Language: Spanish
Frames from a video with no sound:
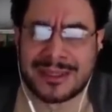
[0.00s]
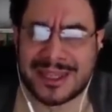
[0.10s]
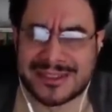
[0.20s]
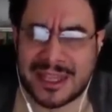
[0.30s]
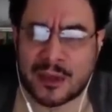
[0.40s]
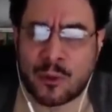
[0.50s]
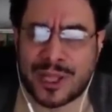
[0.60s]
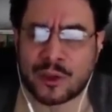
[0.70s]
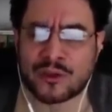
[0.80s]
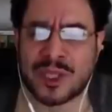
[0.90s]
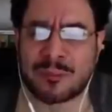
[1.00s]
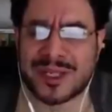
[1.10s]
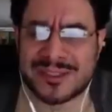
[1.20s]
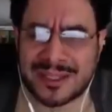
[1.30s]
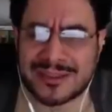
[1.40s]
desde cuando se
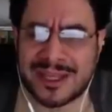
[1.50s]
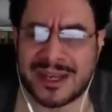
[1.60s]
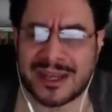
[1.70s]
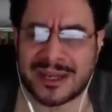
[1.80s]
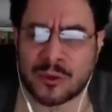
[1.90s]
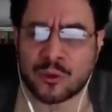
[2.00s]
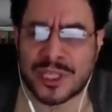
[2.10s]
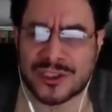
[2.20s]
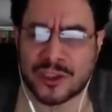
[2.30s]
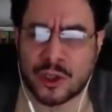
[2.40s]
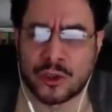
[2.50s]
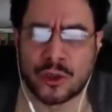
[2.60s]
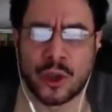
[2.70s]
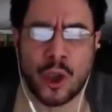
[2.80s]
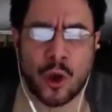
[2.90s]
presente la recusación